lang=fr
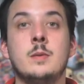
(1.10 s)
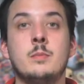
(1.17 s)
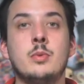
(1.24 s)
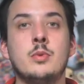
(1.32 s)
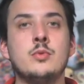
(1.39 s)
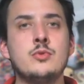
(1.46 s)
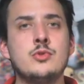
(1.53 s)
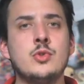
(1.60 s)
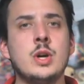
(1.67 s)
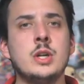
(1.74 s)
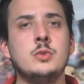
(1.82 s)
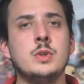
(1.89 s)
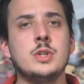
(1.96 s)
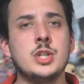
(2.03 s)
Bonjour
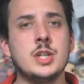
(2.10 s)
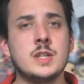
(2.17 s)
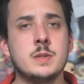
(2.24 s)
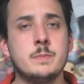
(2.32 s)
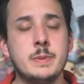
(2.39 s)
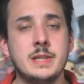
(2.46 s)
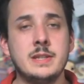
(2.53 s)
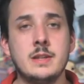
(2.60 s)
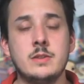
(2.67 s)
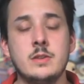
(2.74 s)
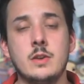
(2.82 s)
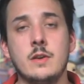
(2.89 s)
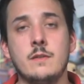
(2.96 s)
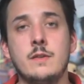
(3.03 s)
à toi, cher
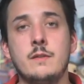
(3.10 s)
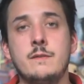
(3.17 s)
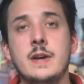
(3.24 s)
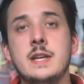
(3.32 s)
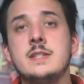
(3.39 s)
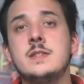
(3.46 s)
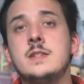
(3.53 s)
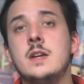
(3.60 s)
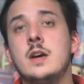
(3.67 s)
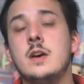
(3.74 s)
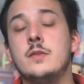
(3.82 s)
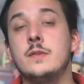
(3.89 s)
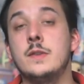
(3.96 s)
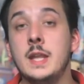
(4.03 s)
spectateur. The Vast
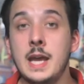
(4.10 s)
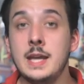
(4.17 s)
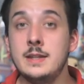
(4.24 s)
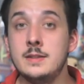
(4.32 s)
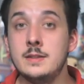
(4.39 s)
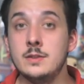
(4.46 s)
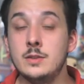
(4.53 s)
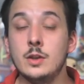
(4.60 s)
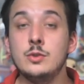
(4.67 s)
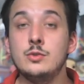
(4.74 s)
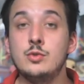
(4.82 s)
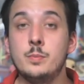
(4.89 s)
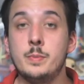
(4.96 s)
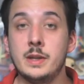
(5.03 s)
of Night
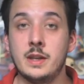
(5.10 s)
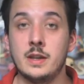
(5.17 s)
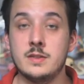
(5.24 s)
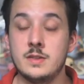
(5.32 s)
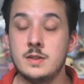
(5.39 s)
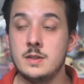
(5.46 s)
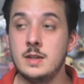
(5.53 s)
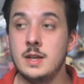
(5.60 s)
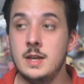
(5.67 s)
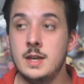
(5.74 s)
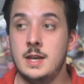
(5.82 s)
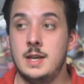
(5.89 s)
d'Andrew Patterson.